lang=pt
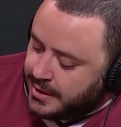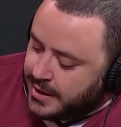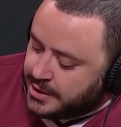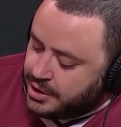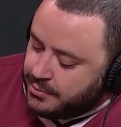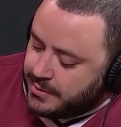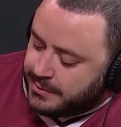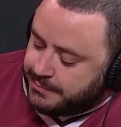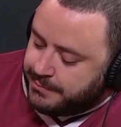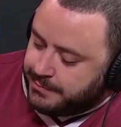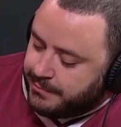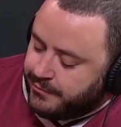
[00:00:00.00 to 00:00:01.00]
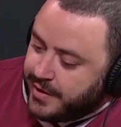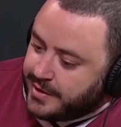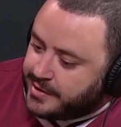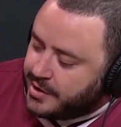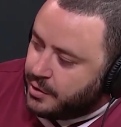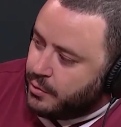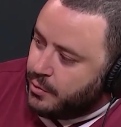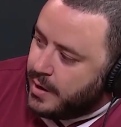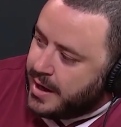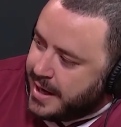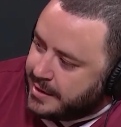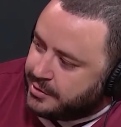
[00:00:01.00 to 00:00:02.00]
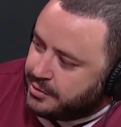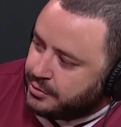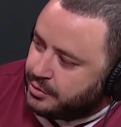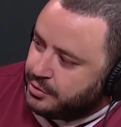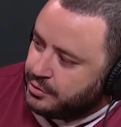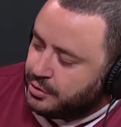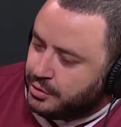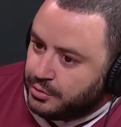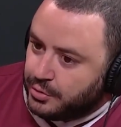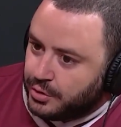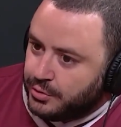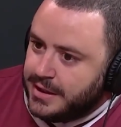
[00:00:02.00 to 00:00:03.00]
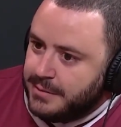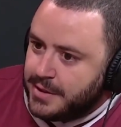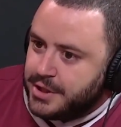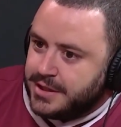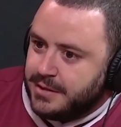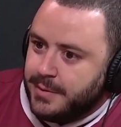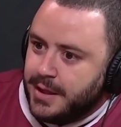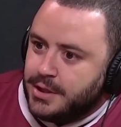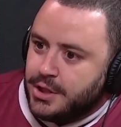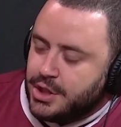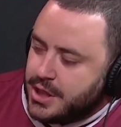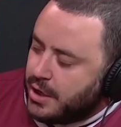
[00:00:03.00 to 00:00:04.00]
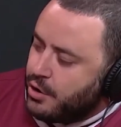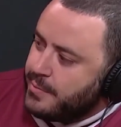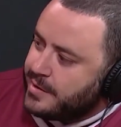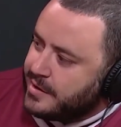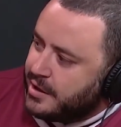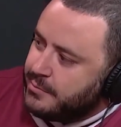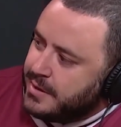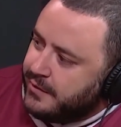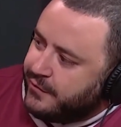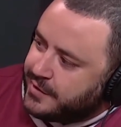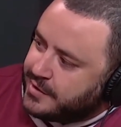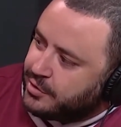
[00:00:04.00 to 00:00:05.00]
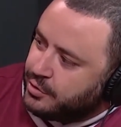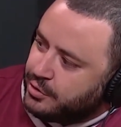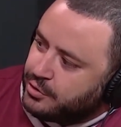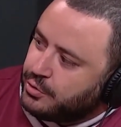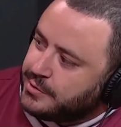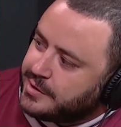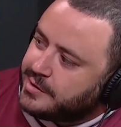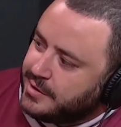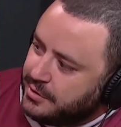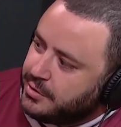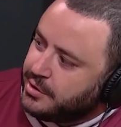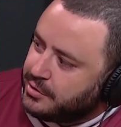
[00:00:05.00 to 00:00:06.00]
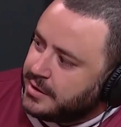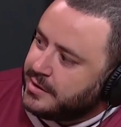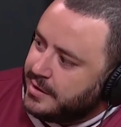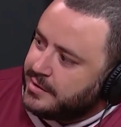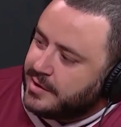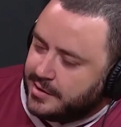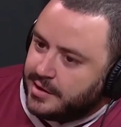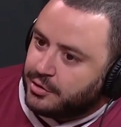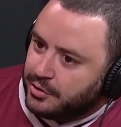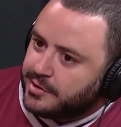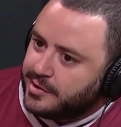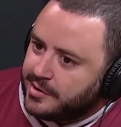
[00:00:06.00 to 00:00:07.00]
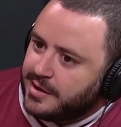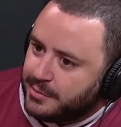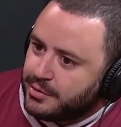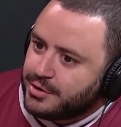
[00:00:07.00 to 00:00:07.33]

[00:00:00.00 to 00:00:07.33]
a Dilma venceu o Aécio no segundo turno e imediatamente já começaram manifestações contestando o resultado das eleições. Vocês lembram?